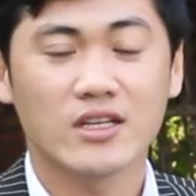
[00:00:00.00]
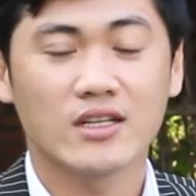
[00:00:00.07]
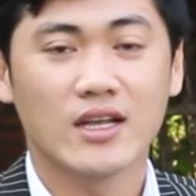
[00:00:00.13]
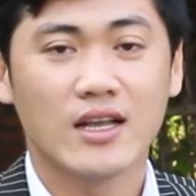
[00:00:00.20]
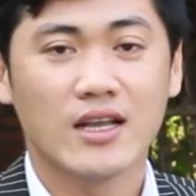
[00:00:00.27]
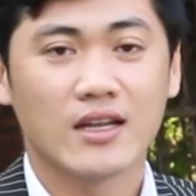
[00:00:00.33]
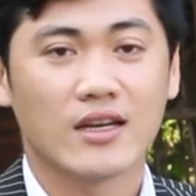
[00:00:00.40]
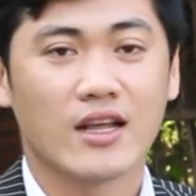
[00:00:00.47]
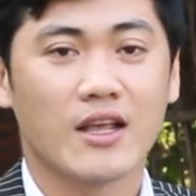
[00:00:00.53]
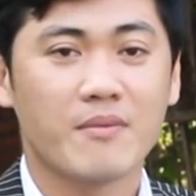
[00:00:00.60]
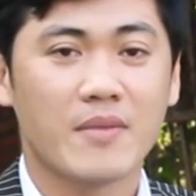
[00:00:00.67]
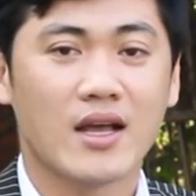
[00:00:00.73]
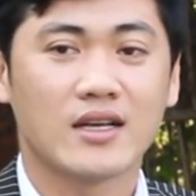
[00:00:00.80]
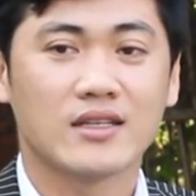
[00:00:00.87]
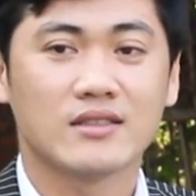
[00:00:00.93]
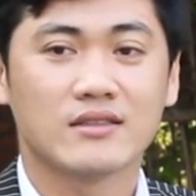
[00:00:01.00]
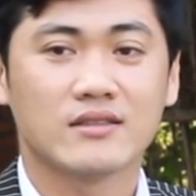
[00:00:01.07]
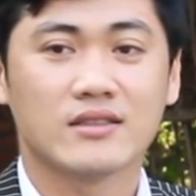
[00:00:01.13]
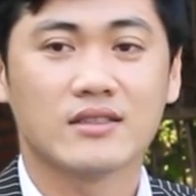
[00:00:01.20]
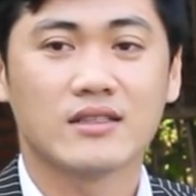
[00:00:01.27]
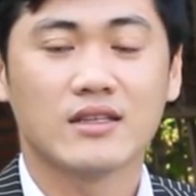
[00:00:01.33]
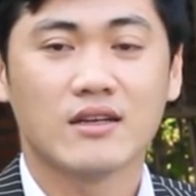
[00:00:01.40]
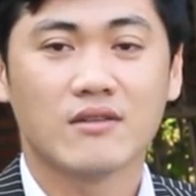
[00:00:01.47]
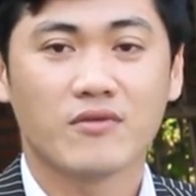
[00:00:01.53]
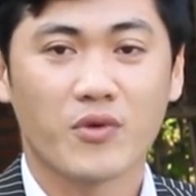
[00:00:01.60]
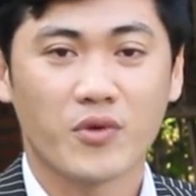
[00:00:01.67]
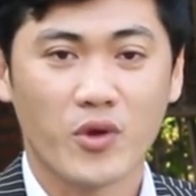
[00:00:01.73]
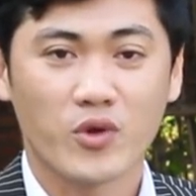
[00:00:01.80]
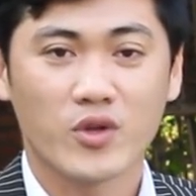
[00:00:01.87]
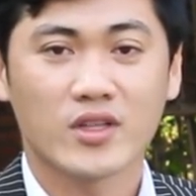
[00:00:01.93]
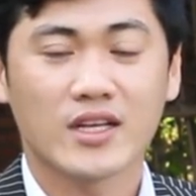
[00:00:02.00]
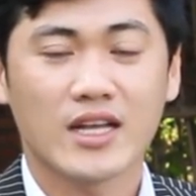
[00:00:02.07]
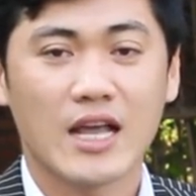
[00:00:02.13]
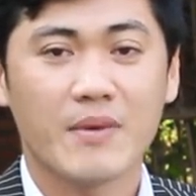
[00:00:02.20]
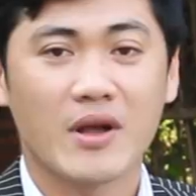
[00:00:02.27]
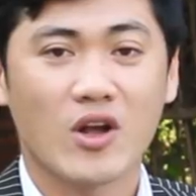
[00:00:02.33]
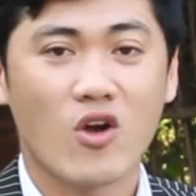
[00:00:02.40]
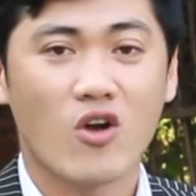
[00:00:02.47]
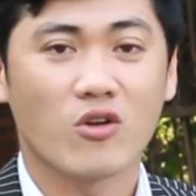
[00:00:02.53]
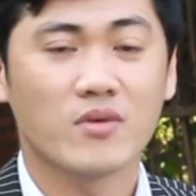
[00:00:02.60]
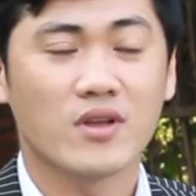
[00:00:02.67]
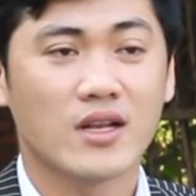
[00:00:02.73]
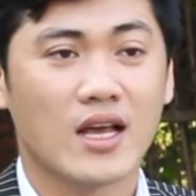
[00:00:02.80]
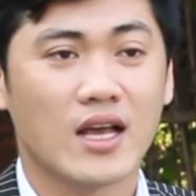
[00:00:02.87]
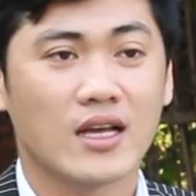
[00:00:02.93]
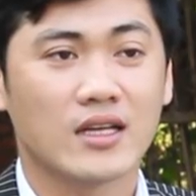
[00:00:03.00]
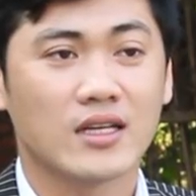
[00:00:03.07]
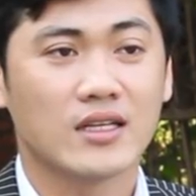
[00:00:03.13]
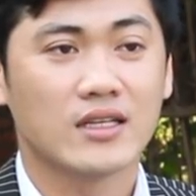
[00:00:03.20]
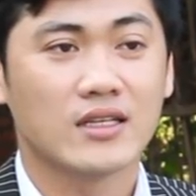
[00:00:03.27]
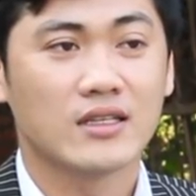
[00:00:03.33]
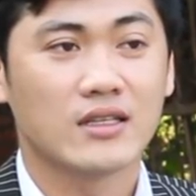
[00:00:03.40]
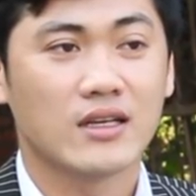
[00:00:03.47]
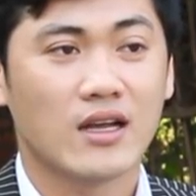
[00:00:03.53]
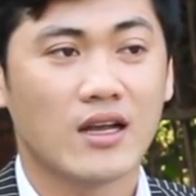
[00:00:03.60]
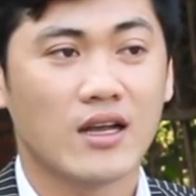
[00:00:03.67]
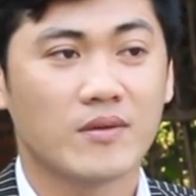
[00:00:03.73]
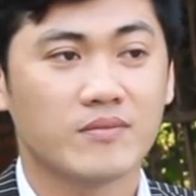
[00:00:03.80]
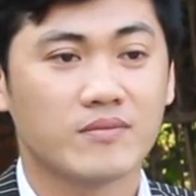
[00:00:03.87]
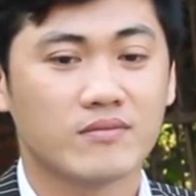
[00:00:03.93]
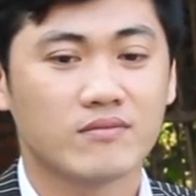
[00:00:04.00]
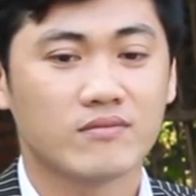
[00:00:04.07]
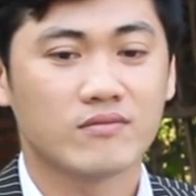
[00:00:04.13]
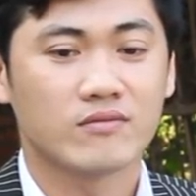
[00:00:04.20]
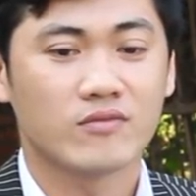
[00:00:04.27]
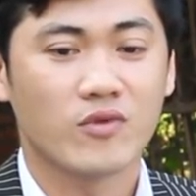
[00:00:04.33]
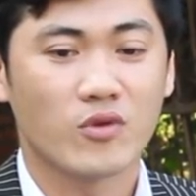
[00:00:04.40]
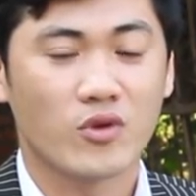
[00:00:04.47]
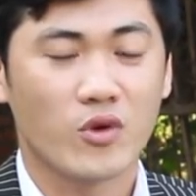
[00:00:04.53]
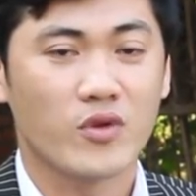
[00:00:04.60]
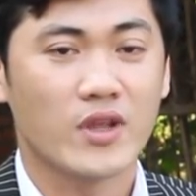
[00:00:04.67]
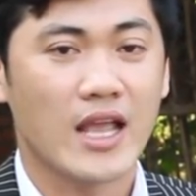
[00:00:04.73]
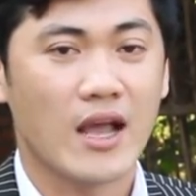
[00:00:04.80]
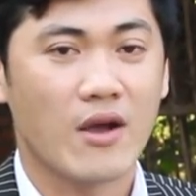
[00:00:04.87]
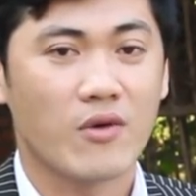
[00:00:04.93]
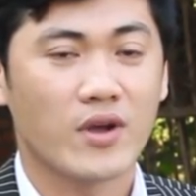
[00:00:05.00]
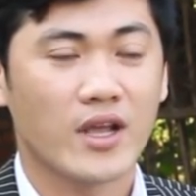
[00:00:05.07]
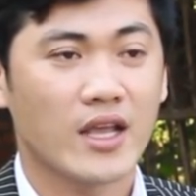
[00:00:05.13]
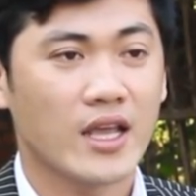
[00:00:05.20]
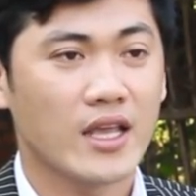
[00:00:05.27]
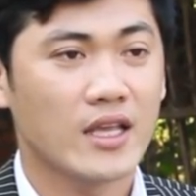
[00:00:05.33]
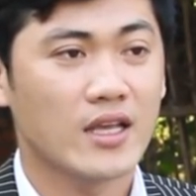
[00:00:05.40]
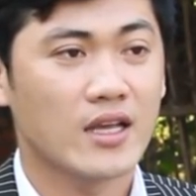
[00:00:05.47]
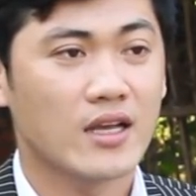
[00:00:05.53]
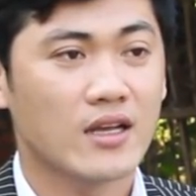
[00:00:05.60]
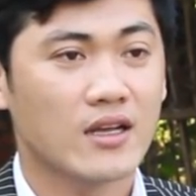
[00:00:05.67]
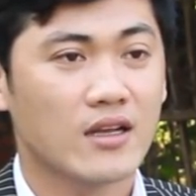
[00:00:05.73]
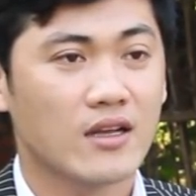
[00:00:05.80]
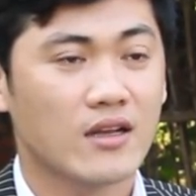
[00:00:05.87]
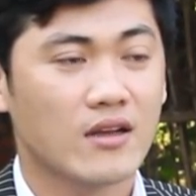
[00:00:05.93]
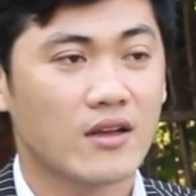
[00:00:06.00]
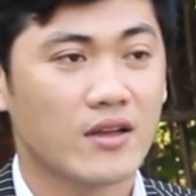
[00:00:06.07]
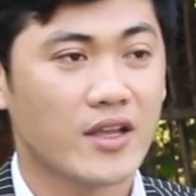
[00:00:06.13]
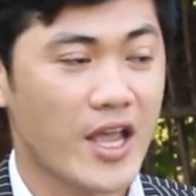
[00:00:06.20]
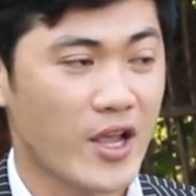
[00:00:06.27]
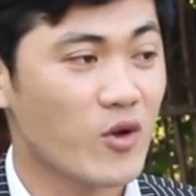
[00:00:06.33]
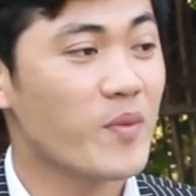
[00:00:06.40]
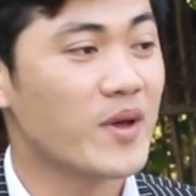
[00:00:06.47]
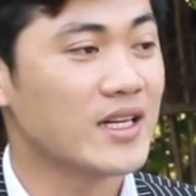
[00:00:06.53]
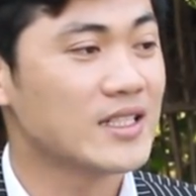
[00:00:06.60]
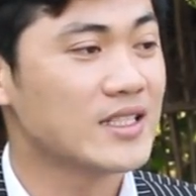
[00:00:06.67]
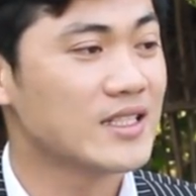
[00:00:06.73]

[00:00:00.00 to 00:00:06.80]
diễn xuất để mà phục vụ cho tất cả bà con cũng như là uh, phục vụ vào cái cái uh, nghề của